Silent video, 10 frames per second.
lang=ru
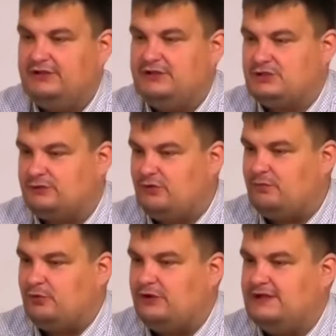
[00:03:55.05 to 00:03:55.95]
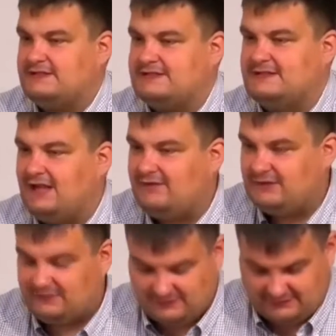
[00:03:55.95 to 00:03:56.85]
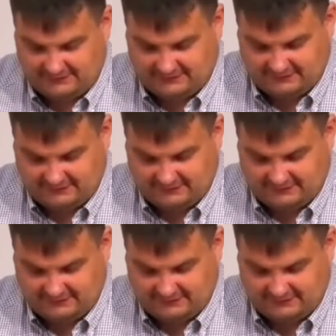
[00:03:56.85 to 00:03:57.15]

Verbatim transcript: ничего более славного